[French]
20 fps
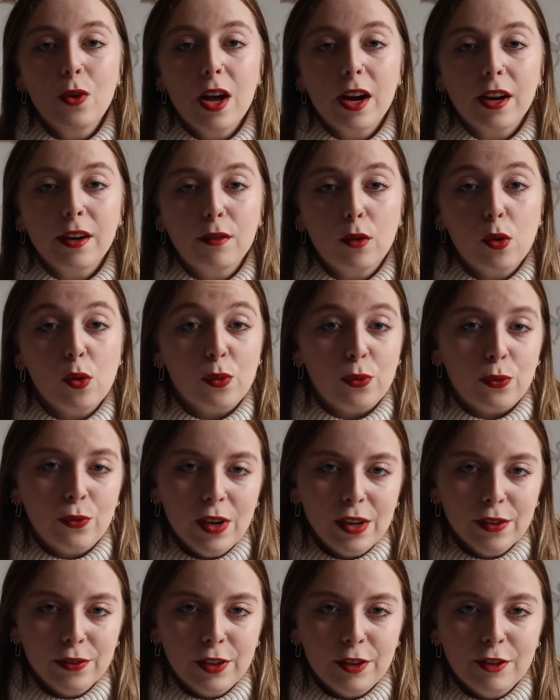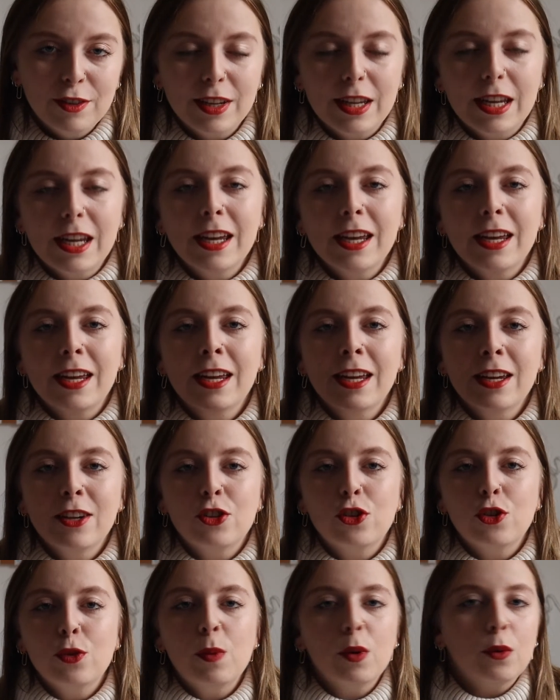arrive au 20 février et
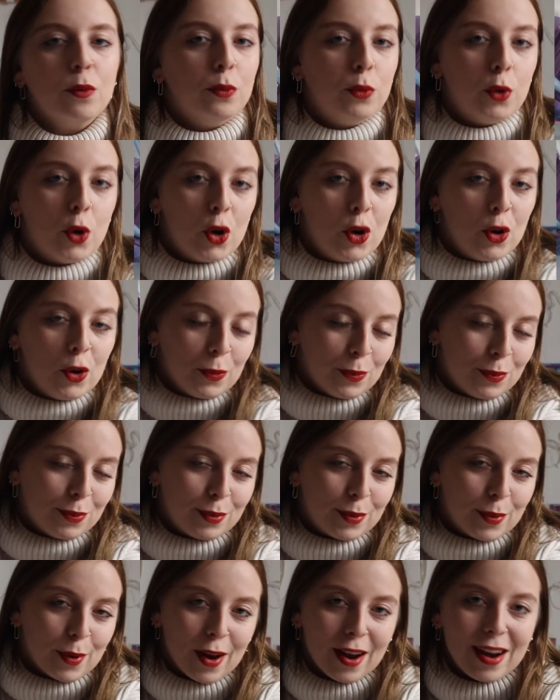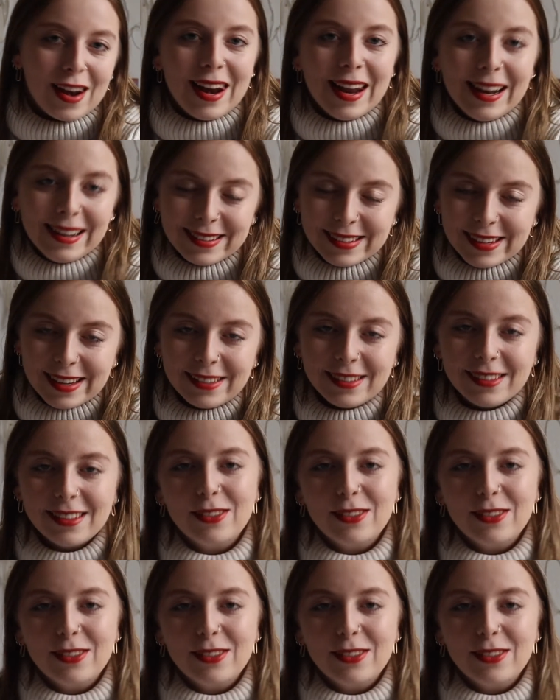je m'envole pour l'Alsace